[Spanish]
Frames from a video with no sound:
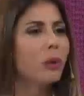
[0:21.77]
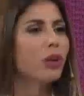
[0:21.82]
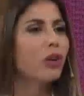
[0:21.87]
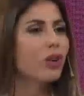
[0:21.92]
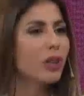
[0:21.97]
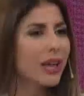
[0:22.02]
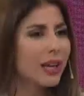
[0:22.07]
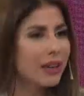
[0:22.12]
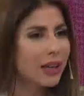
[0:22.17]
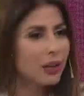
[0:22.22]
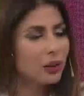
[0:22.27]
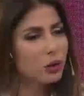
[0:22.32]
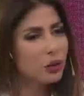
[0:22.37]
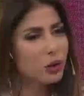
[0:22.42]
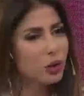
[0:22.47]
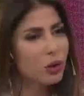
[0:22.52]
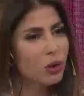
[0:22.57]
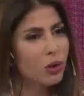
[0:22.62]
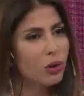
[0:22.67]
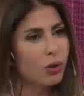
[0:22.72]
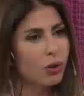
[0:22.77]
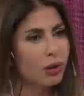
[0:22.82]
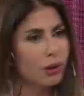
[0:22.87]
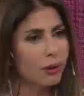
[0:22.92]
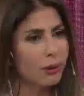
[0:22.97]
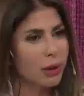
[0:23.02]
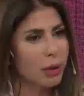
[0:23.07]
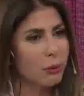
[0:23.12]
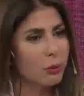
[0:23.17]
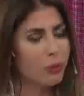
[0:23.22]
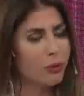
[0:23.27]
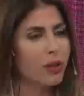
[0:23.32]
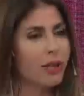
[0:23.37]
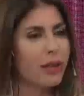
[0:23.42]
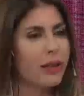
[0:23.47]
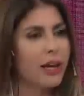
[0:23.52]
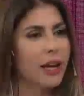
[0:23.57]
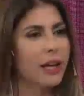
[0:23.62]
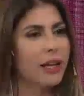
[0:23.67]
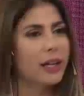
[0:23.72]
Bueno, que arrancó todo, hablamos
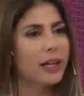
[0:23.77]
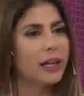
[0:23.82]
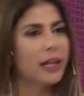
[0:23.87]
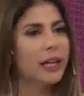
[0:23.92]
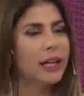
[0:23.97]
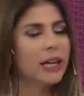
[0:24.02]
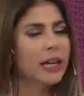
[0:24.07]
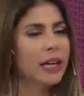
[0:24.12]
fuera de aire,